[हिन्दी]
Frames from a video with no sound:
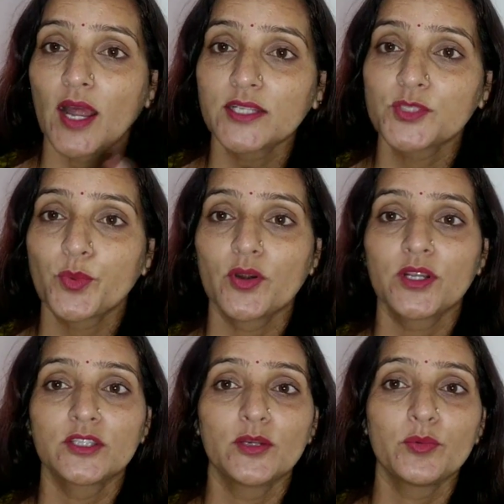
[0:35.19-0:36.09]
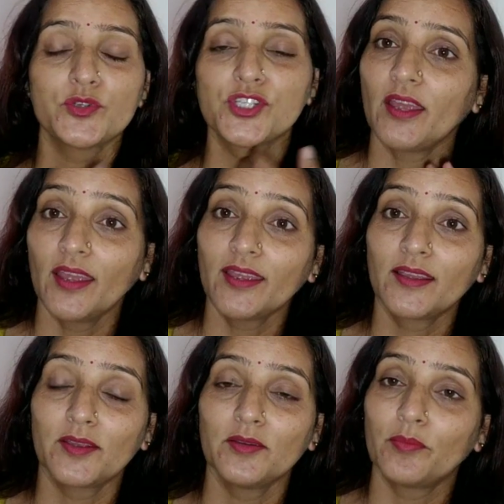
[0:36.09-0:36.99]
डार्क स्पॉट खत्म हो जाएंगे
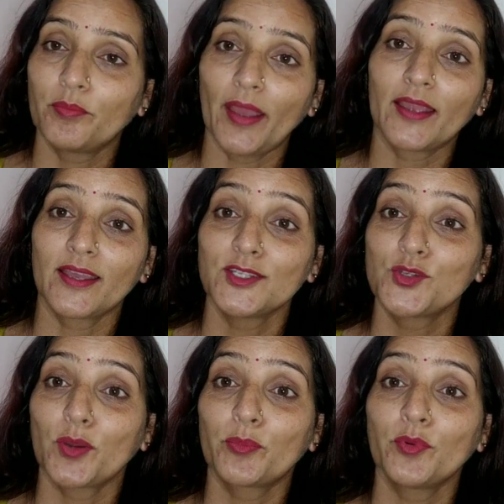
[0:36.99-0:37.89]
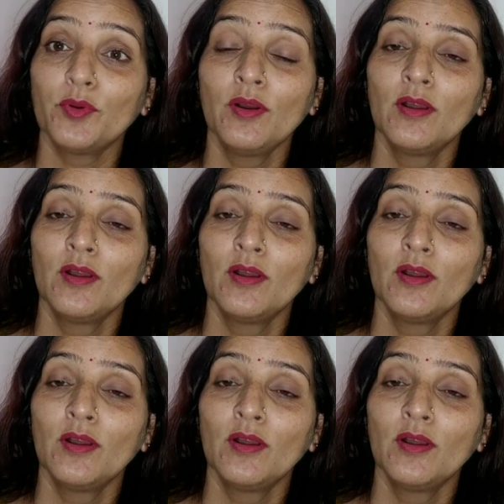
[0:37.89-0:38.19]
एक पैक है जो आपको